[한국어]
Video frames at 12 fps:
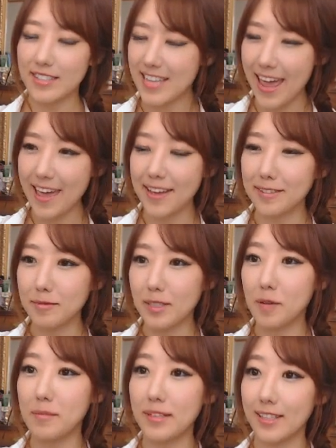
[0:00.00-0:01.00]
땜
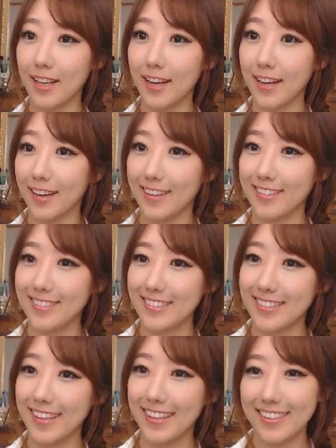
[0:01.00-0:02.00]
이것만 들려요?
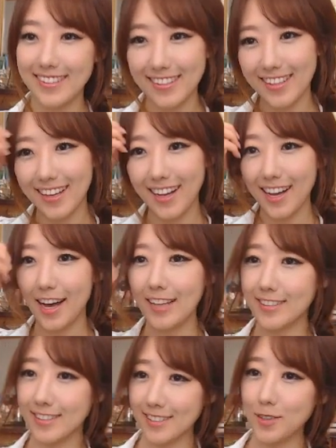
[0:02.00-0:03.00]

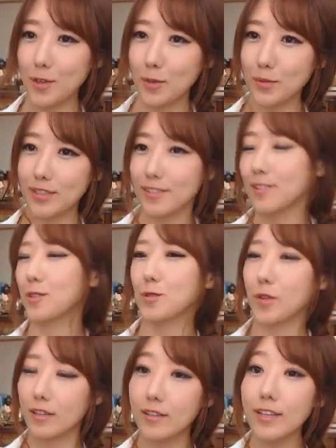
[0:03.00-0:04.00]
하여튼 여러분 그런 거지
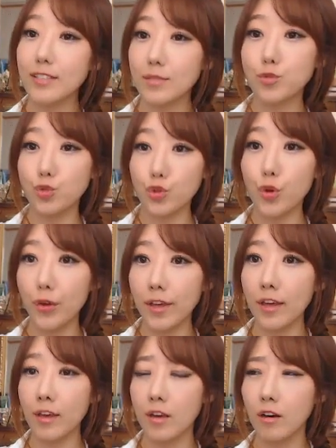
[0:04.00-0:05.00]
말고 그게 지금
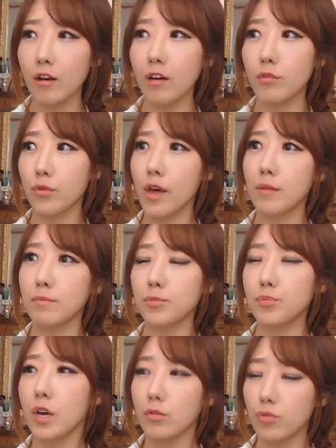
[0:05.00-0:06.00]
중요해? 어?
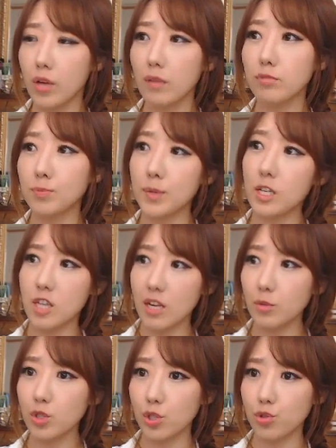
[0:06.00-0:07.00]
위안비, 위안부 피해자
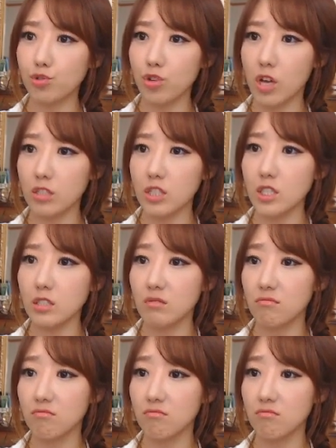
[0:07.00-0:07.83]
할머니가 더 중요하지?